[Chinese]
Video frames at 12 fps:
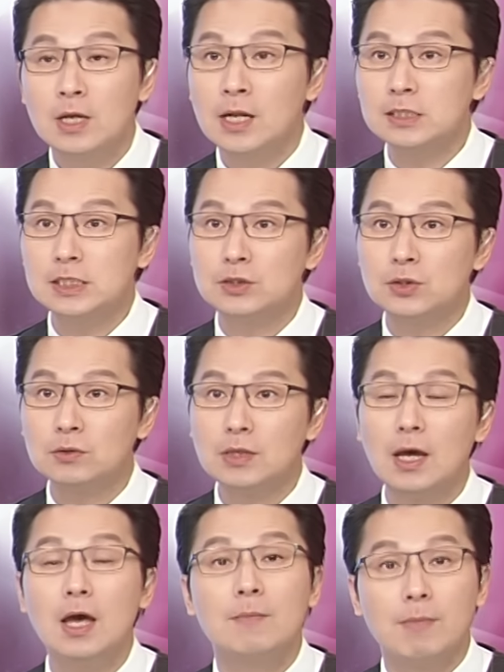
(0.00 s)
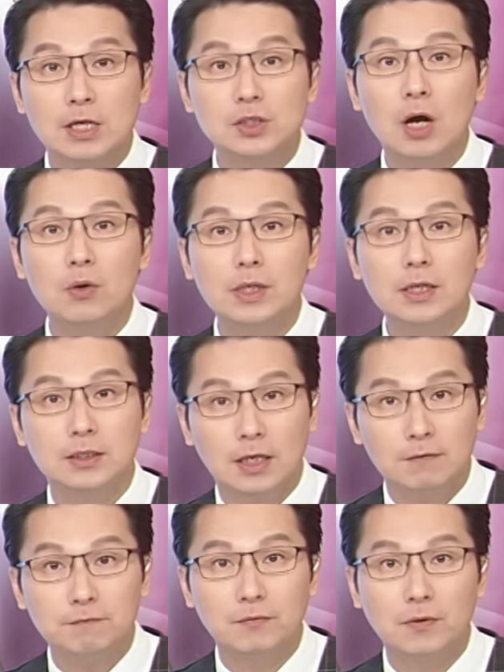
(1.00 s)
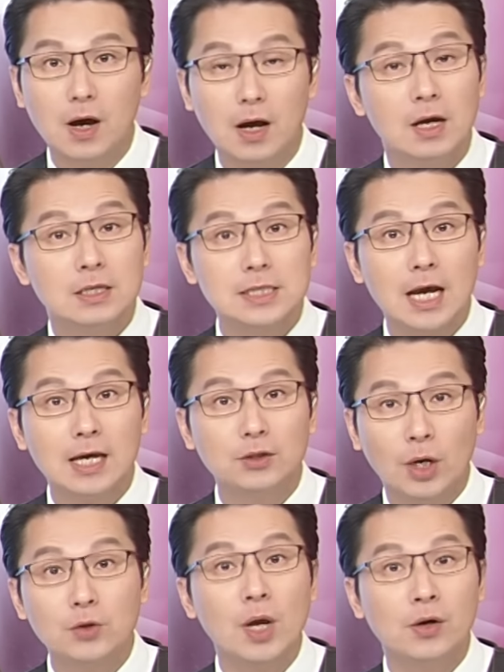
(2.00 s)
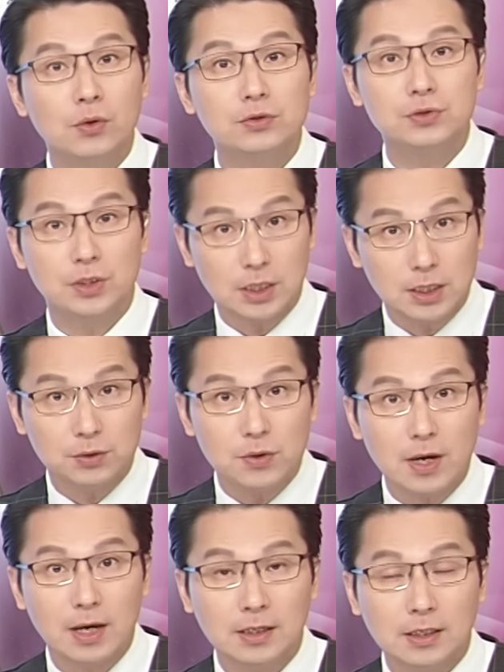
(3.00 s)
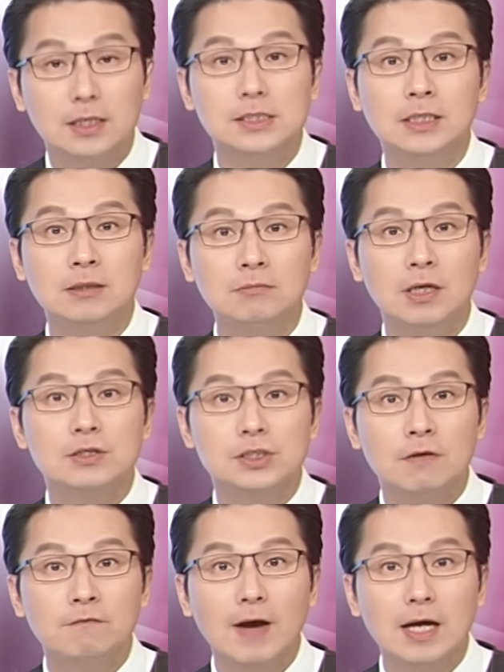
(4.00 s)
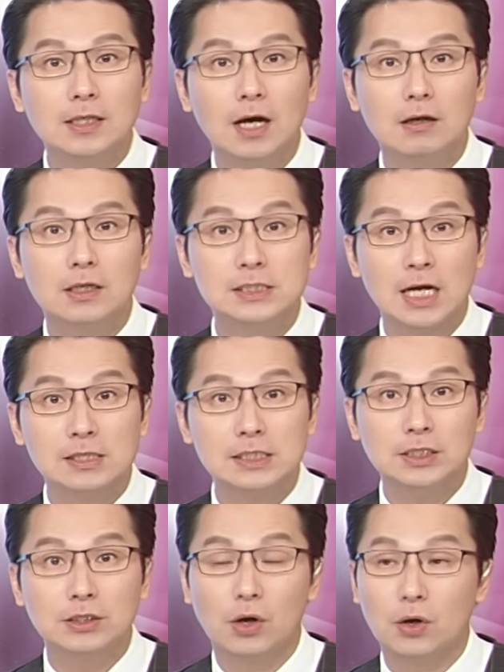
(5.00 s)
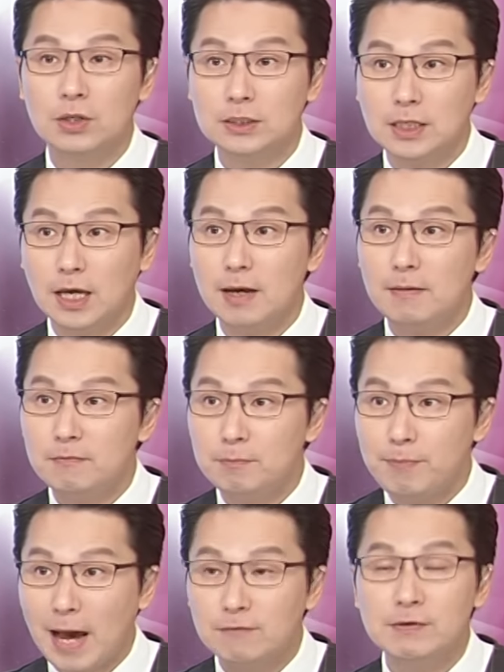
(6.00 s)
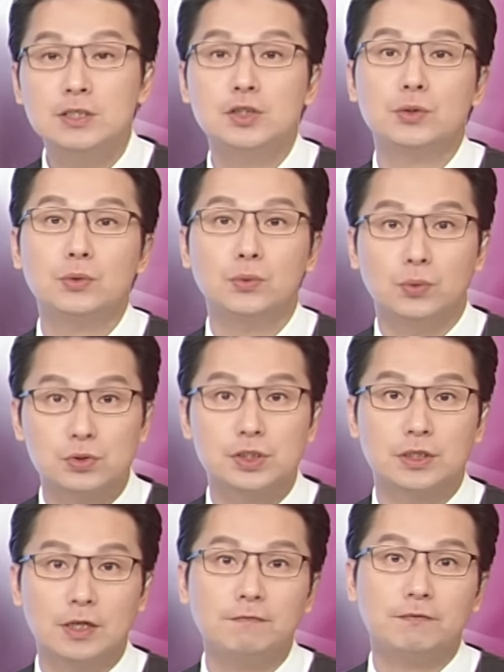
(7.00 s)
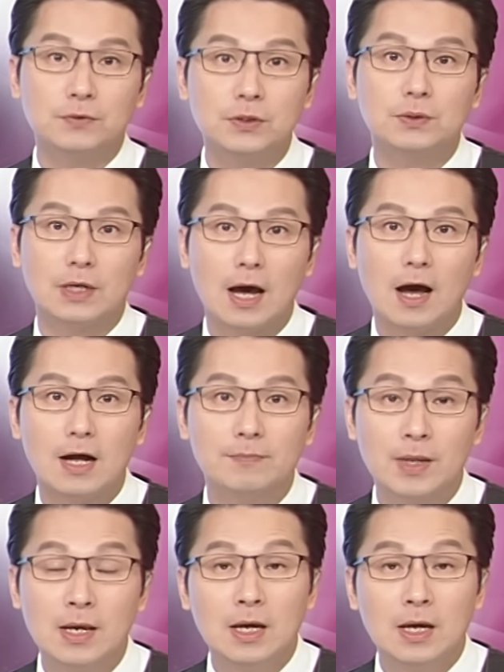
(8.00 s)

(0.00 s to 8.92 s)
那其中呢，美超维的跌幅哦，在短短过去一个月已经蒸发掉了将近有跌百分之五十的幅度了哦。